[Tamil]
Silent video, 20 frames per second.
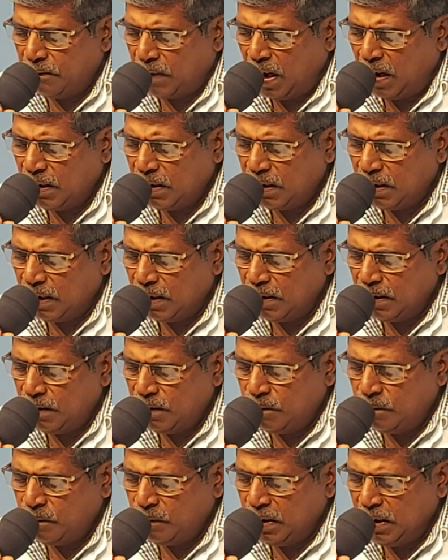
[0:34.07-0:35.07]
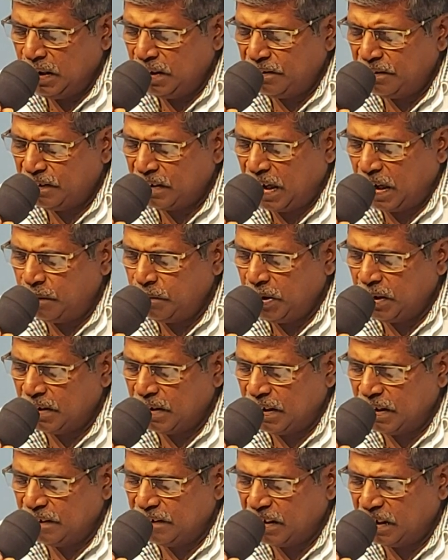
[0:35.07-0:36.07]
வானங்களையும் நீர்
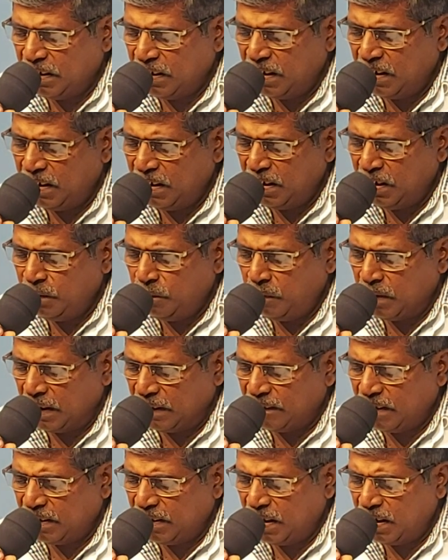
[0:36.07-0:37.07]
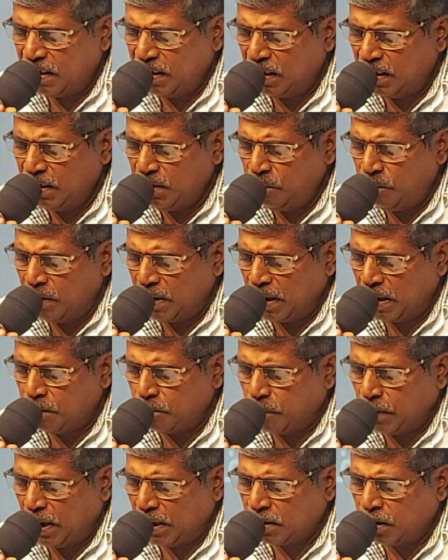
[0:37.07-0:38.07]
ஸ்தாபித்த சந்திரனையும் நட்சத்திரங்களையும் நான்
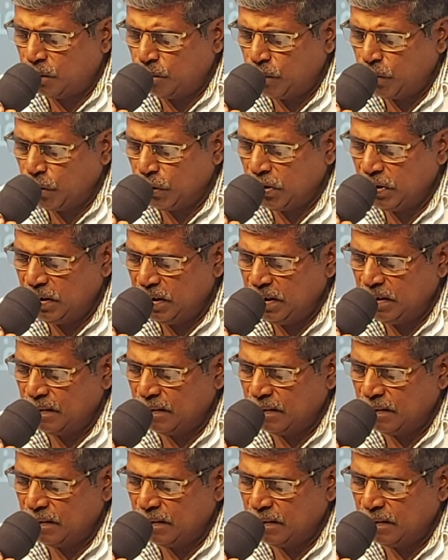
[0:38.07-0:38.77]
பார்க்கும்போது